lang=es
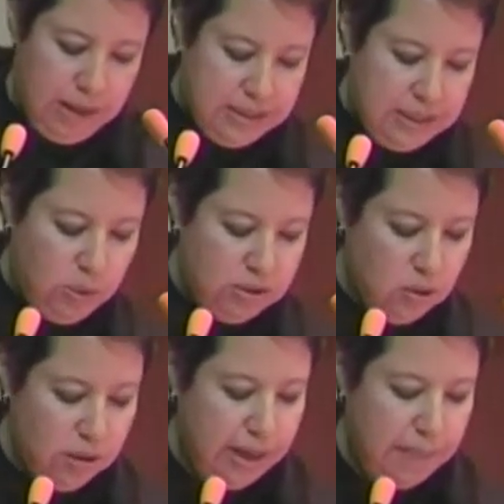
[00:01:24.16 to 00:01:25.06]

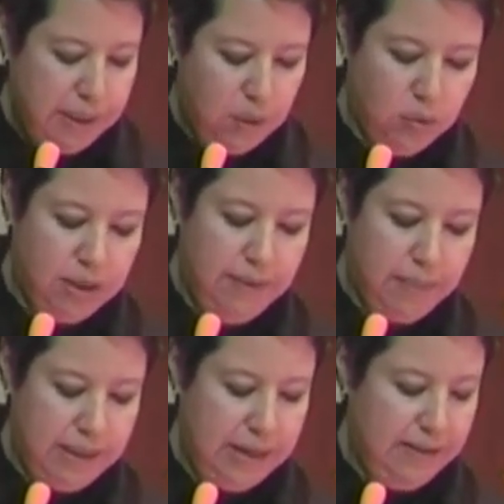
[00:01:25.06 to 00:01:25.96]
situación que repercute de
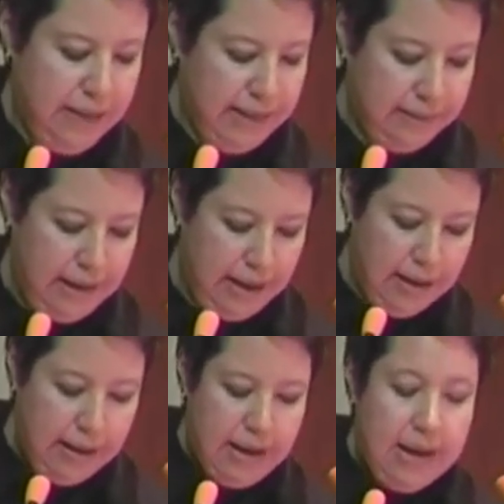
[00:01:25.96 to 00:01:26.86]
manera directa
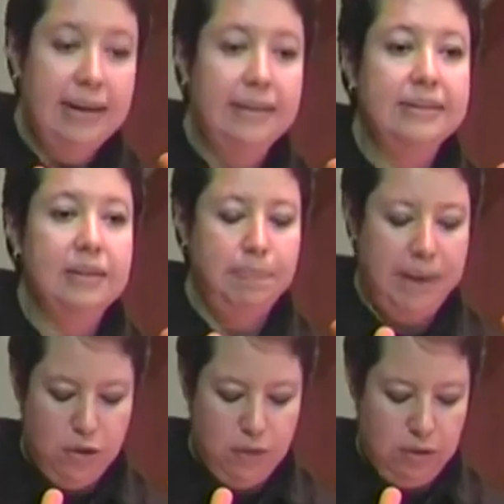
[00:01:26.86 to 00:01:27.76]
en el
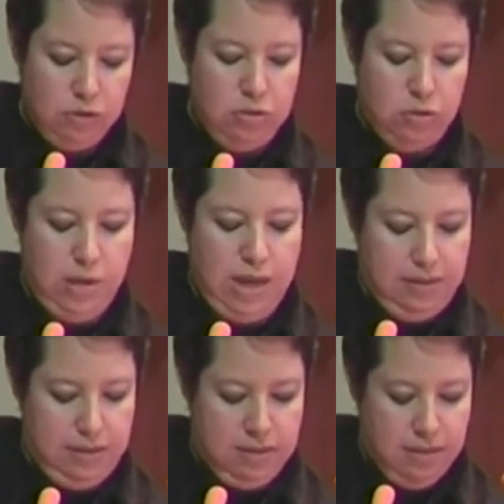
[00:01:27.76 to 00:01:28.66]
desempeño de los
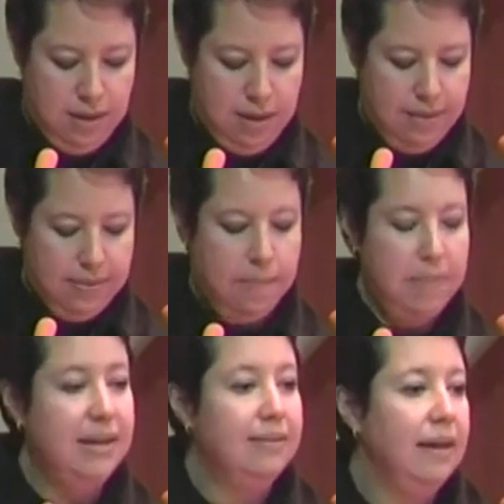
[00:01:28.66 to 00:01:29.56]
estudiantes,
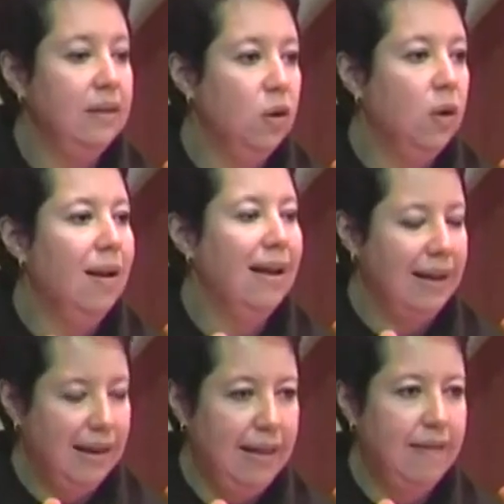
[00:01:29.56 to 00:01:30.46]
demeritando
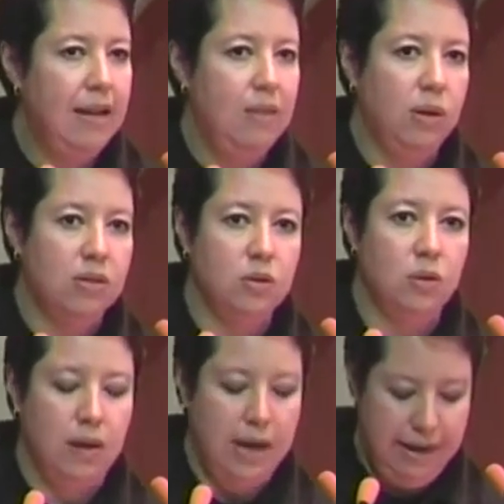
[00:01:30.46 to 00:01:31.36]
la calidad de la
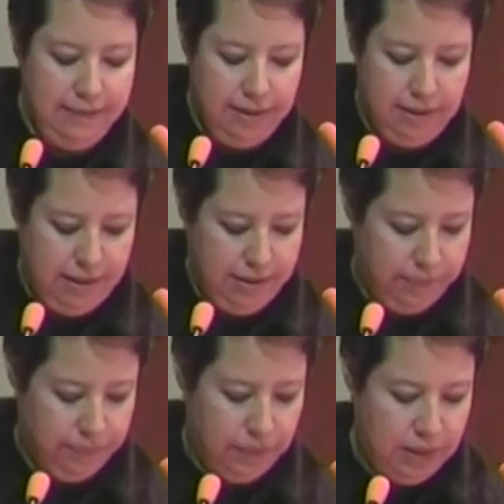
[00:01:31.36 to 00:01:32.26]
educación en la entidad.
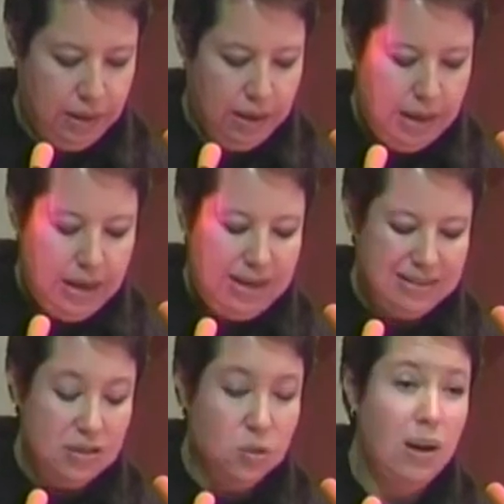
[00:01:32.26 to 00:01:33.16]

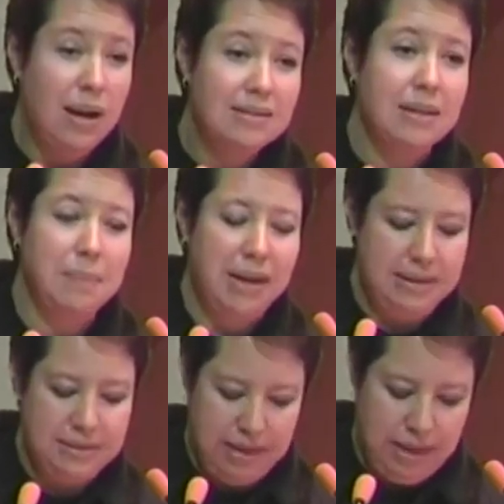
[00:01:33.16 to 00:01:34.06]
Las escuelas en
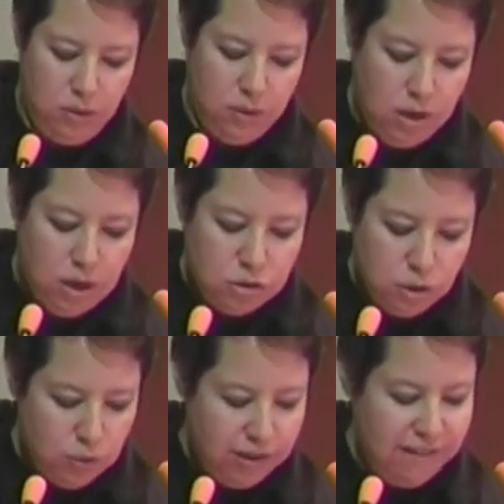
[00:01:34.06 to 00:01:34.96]
mal estado
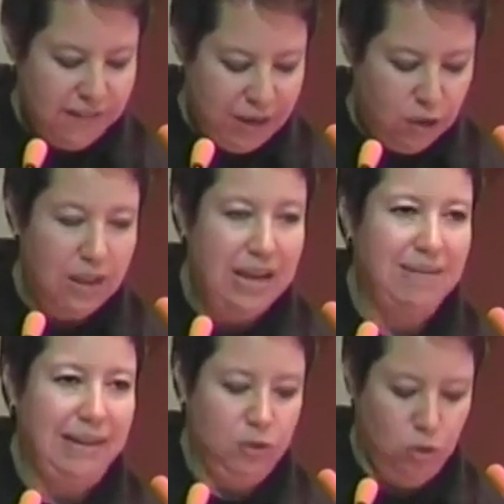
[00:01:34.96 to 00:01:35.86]
son un reflejo del
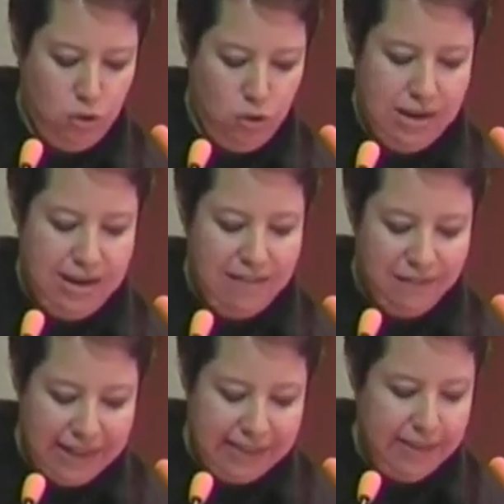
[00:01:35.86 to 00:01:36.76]
abandono y la
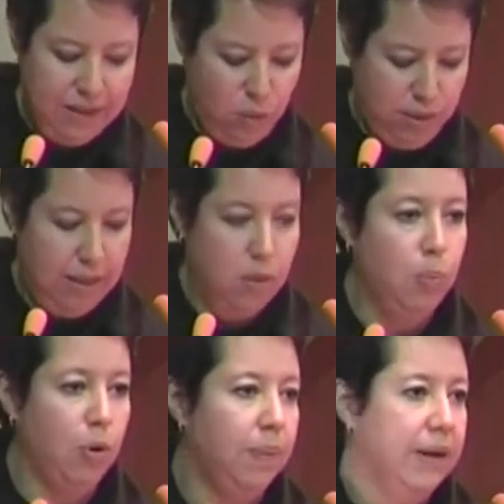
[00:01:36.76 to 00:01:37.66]
falta de
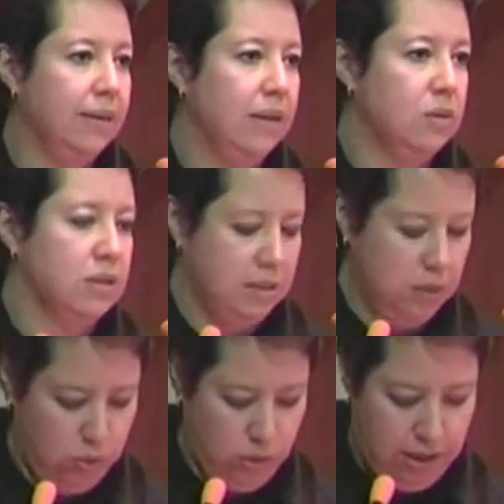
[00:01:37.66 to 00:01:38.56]
cuidado por parte de nuestras
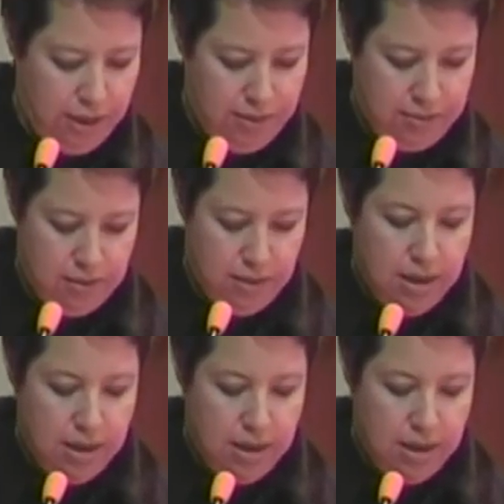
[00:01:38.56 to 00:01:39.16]
autoridades,